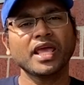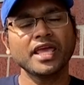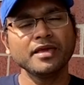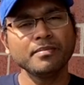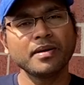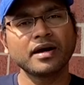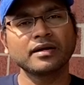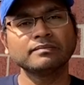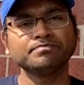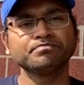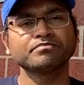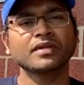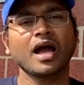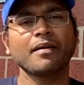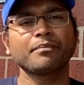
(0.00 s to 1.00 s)
এইবার
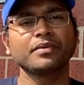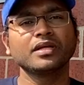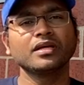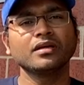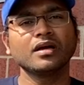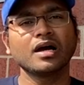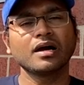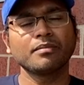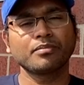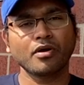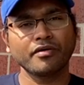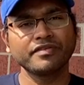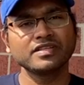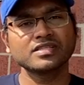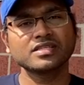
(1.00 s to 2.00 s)
আপনি
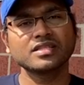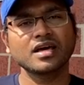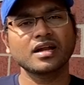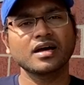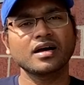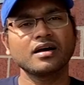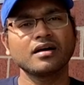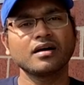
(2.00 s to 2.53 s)
প্রভিন্স দ্বারা